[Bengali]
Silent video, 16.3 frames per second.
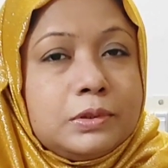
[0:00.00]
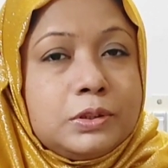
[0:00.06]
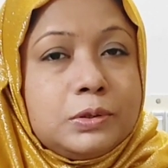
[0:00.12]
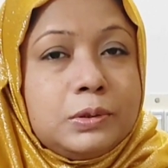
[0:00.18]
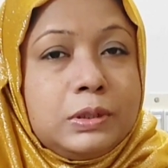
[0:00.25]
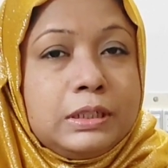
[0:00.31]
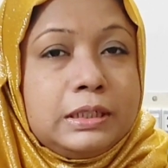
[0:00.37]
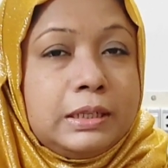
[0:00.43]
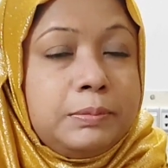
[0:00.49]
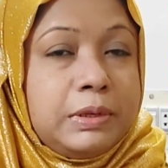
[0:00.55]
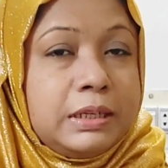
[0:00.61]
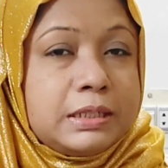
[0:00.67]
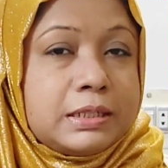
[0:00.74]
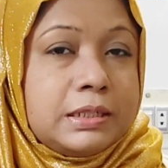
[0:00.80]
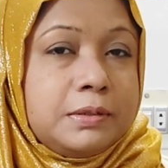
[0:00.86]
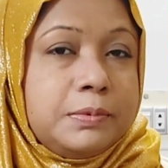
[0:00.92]
চলে যায়
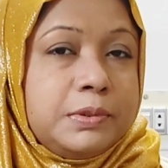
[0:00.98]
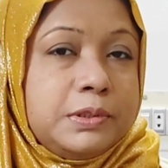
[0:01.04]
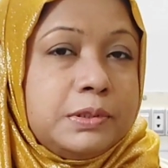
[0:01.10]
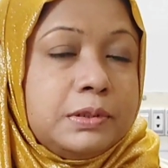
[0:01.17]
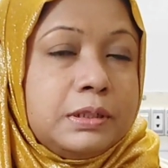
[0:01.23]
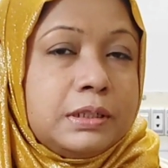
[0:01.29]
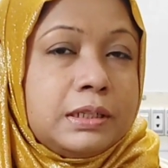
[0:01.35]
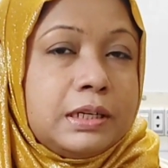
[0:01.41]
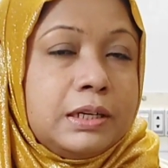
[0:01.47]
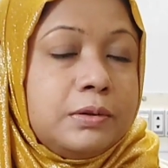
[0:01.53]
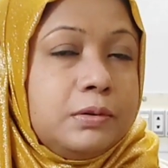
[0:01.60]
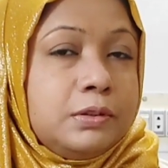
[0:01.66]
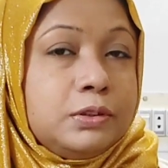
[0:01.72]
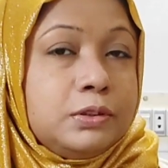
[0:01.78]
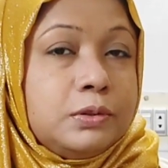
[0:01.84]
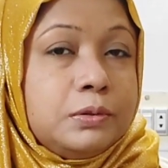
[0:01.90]
মাস্টার ভীষণে
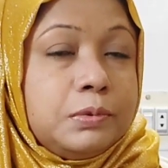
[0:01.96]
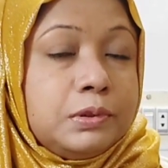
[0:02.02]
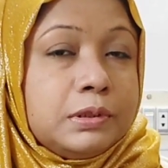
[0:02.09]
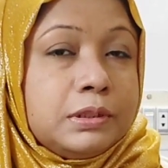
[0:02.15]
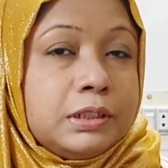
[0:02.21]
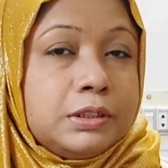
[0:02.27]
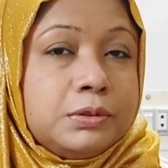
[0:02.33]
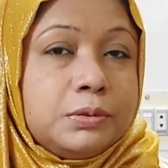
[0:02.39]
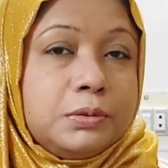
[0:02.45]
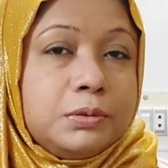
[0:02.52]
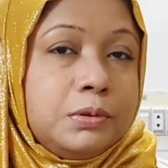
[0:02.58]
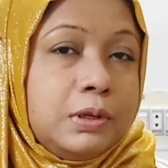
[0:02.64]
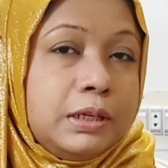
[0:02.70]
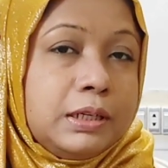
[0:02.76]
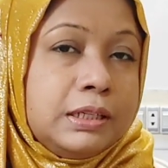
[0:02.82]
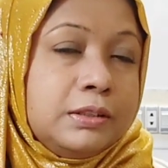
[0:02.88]
কারণ যৌবনটা শুরু
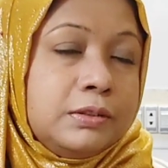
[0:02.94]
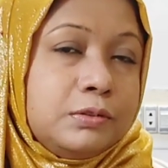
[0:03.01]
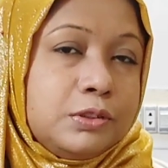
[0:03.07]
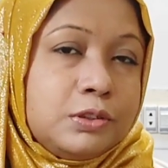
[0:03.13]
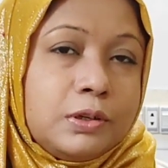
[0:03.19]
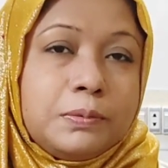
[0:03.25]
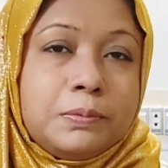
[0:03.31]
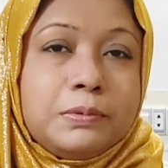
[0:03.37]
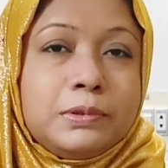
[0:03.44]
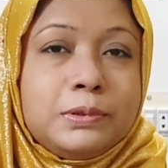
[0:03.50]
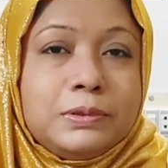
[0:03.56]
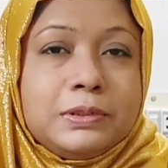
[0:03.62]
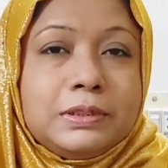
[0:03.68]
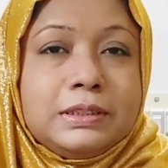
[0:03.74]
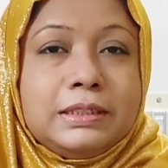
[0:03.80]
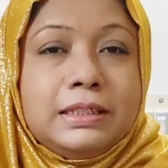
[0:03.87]
হয় কিন্তু
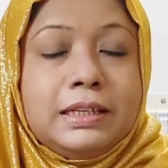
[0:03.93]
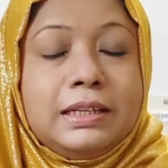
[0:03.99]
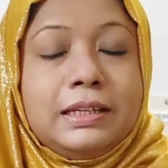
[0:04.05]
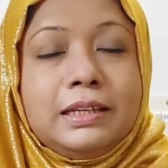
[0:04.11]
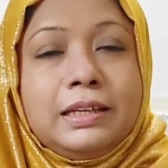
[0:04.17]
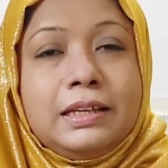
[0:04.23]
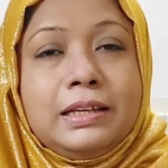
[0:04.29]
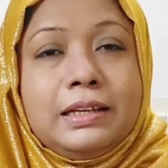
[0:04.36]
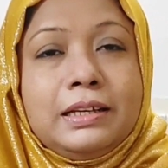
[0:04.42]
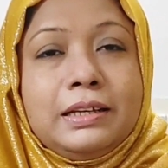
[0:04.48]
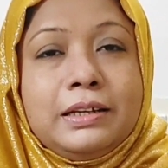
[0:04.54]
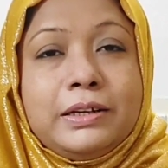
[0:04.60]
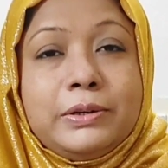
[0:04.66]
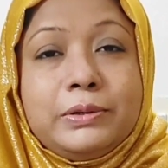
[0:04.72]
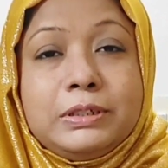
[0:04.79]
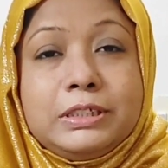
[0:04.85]
স্বপ্নদোষ দিয়ে
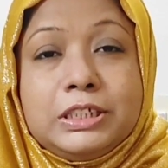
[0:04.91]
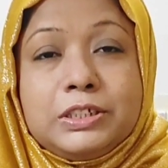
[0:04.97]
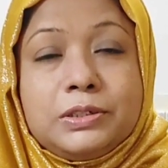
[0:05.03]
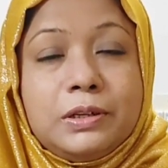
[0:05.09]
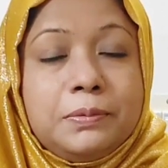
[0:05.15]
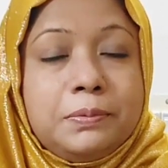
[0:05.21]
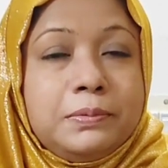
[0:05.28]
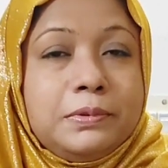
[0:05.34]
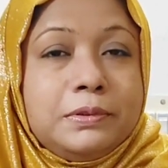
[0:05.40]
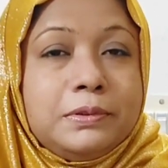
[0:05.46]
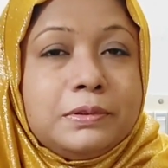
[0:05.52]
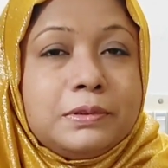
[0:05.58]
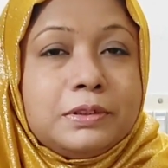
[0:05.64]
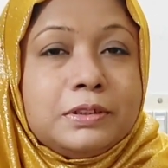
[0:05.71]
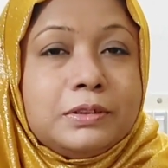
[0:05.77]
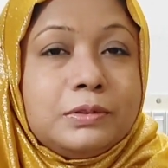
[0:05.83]
ওই যে
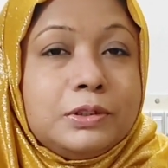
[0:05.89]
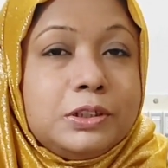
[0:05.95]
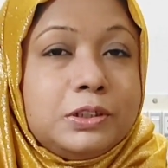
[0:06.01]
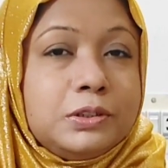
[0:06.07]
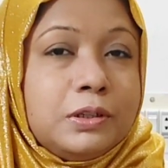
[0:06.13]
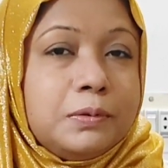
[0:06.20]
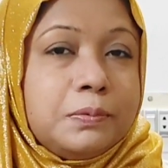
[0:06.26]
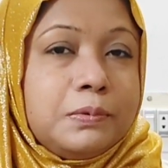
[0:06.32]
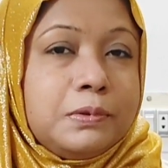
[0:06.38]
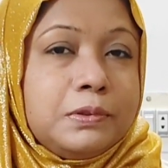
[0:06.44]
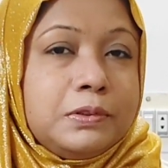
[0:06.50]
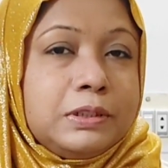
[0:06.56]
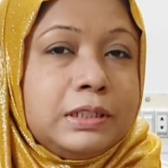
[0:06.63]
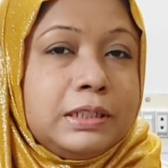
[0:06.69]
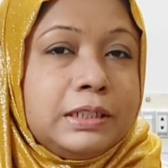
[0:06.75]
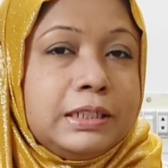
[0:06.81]
স্বপ্নদোষ ওই
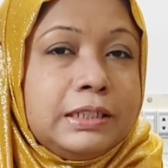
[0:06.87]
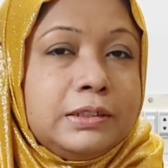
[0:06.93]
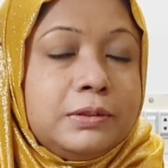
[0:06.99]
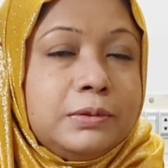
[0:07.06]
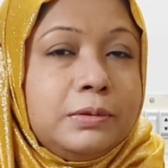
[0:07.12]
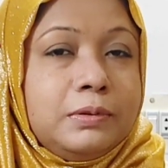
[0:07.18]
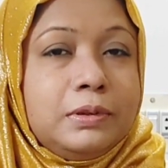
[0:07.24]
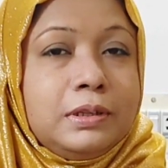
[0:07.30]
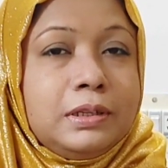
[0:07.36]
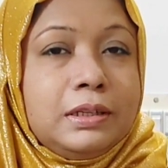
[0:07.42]
স্বপ্নদোষে কিন্তু